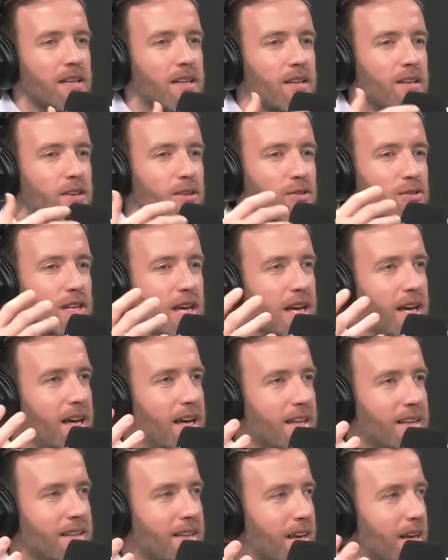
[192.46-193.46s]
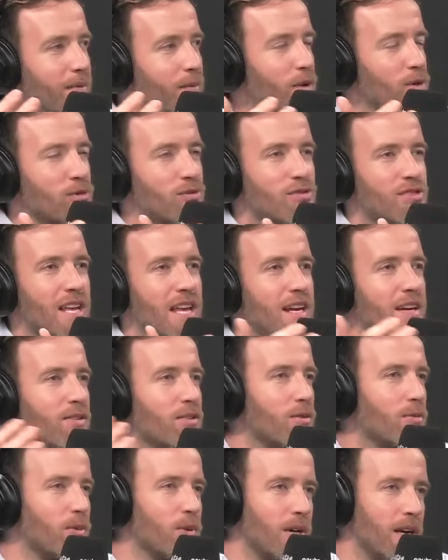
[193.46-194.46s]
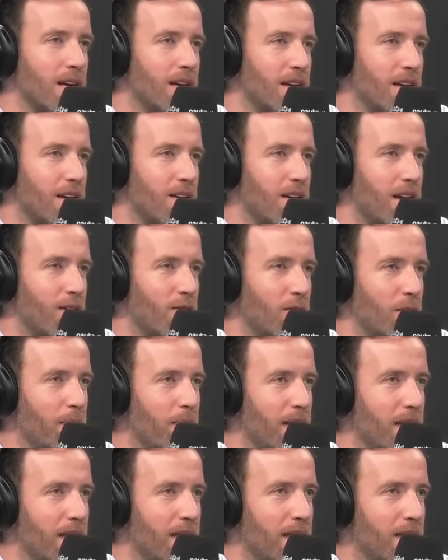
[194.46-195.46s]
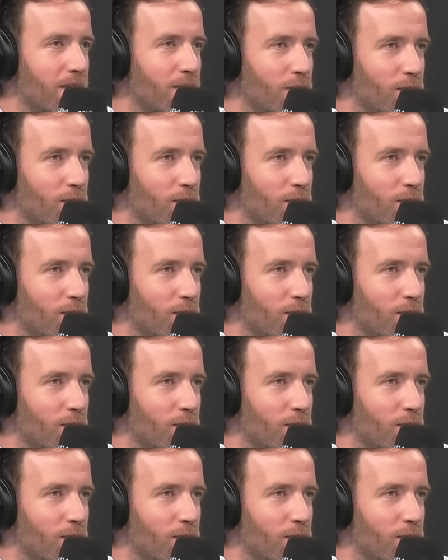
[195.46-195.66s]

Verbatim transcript: o sea, tenemos 100 comunas a lo largo del país,